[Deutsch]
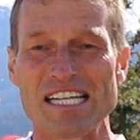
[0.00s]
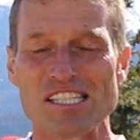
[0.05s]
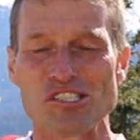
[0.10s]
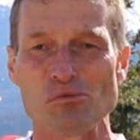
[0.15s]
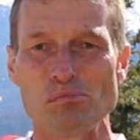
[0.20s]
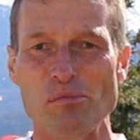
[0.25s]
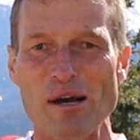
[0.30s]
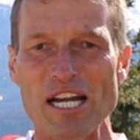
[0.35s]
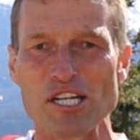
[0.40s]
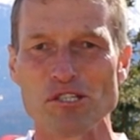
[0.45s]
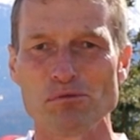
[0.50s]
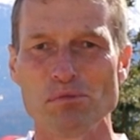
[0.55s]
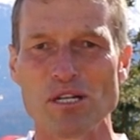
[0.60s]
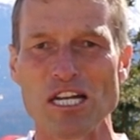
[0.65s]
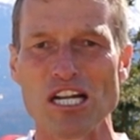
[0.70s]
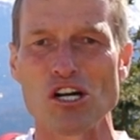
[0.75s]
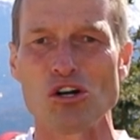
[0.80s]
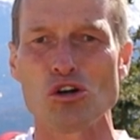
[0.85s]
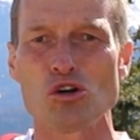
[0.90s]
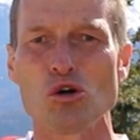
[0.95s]
Zum
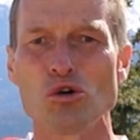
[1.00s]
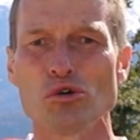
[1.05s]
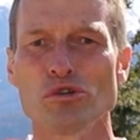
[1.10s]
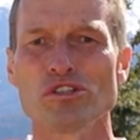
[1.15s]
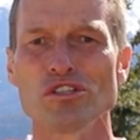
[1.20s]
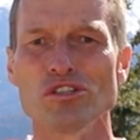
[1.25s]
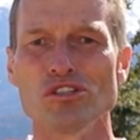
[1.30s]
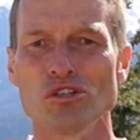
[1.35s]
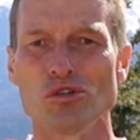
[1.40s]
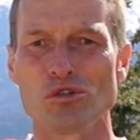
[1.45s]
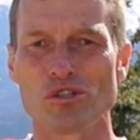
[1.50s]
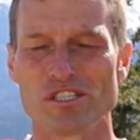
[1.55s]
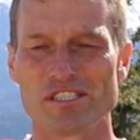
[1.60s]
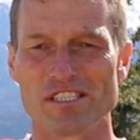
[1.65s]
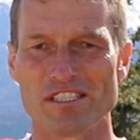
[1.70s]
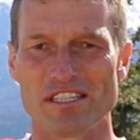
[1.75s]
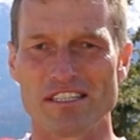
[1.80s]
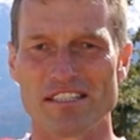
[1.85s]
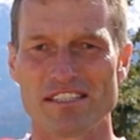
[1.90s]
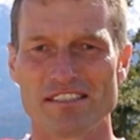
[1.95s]
Beispiel Kunden
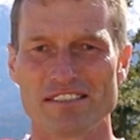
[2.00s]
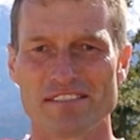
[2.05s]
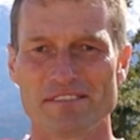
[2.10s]
nutzen.